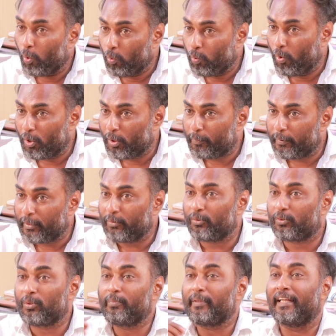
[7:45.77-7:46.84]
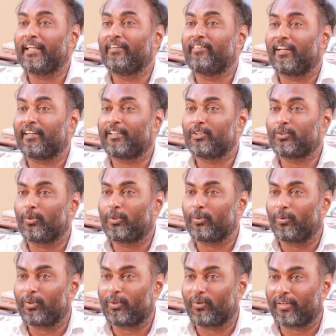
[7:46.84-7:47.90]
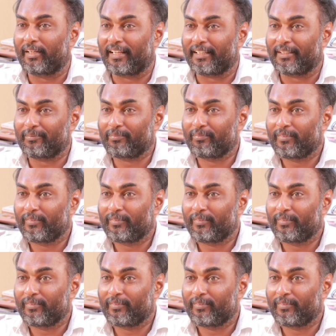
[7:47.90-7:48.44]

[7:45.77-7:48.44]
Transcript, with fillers: ஒவ்வொரு பிரிவுக்கும் என்ன விலக்குன்னு சொல்லிட்டு கொண்டு வந்துட்டாங்க